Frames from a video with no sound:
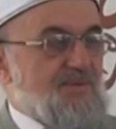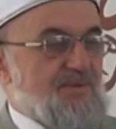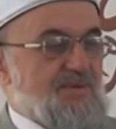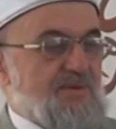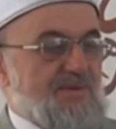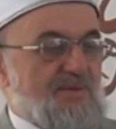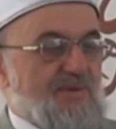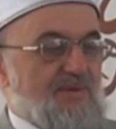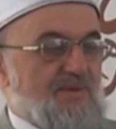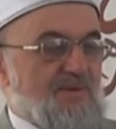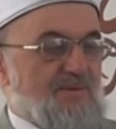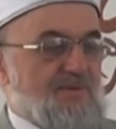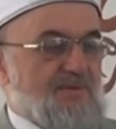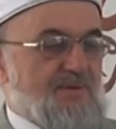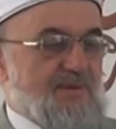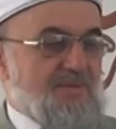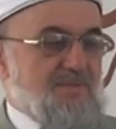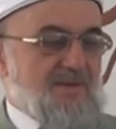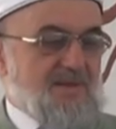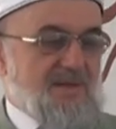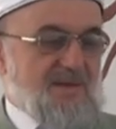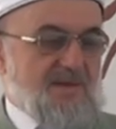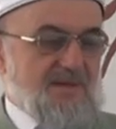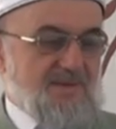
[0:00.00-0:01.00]
büyüyor,
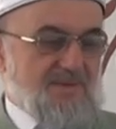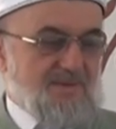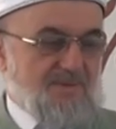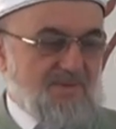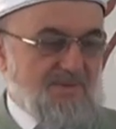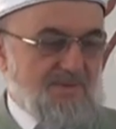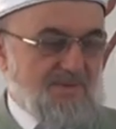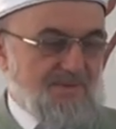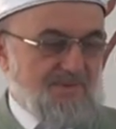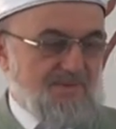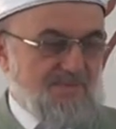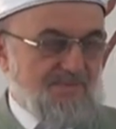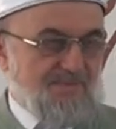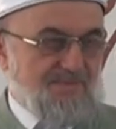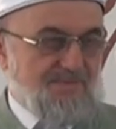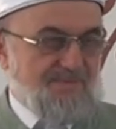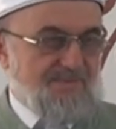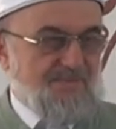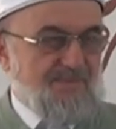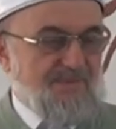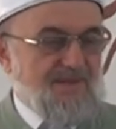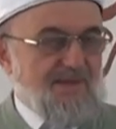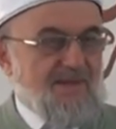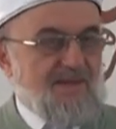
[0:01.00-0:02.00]
kocaman ağaç oluyor.
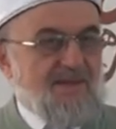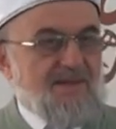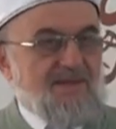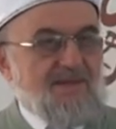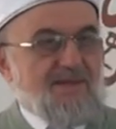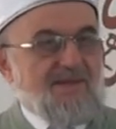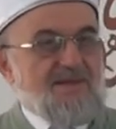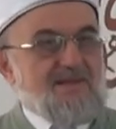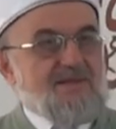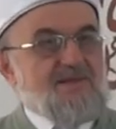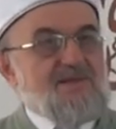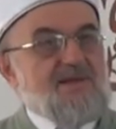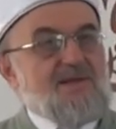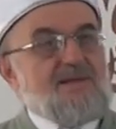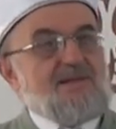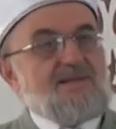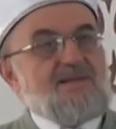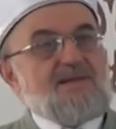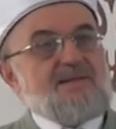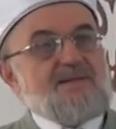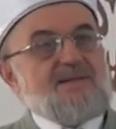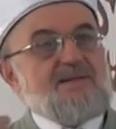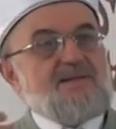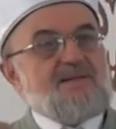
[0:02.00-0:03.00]

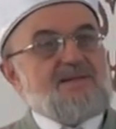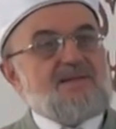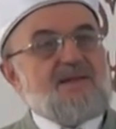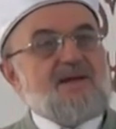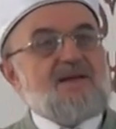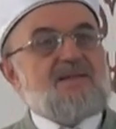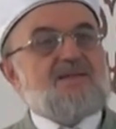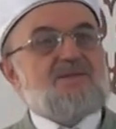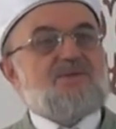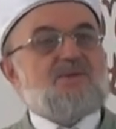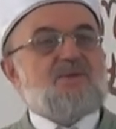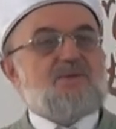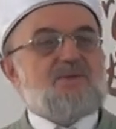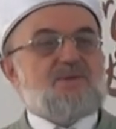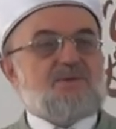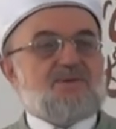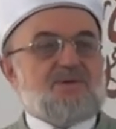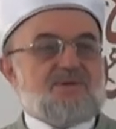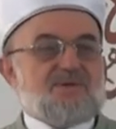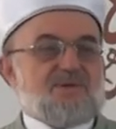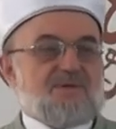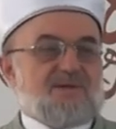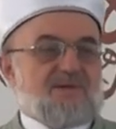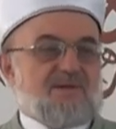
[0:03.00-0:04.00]
İnsandan insan
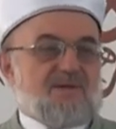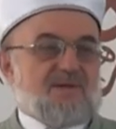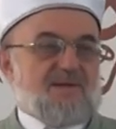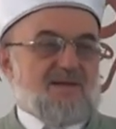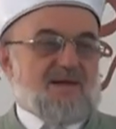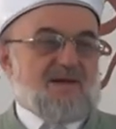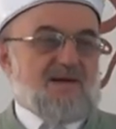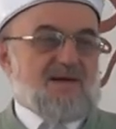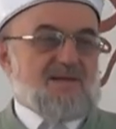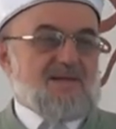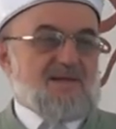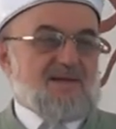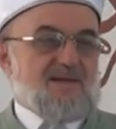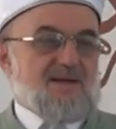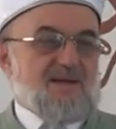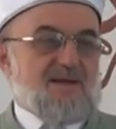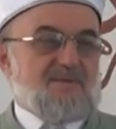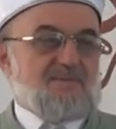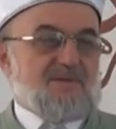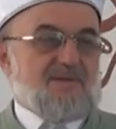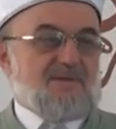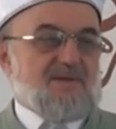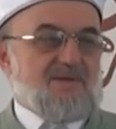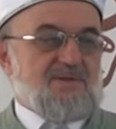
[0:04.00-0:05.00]
doğuyor, ana
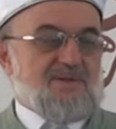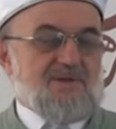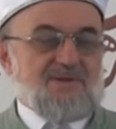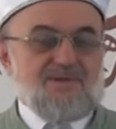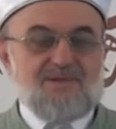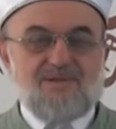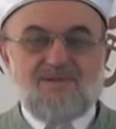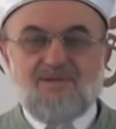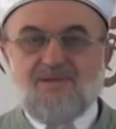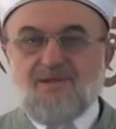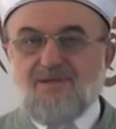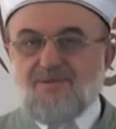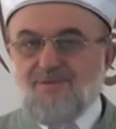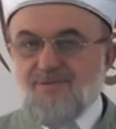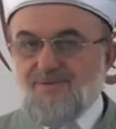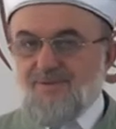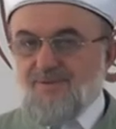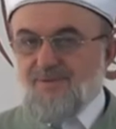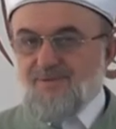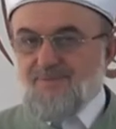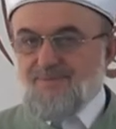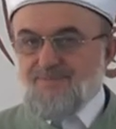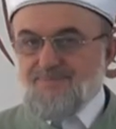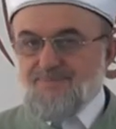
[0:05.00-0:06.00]
rahminde
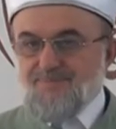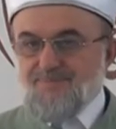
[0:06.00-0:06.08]
şekilleniyor.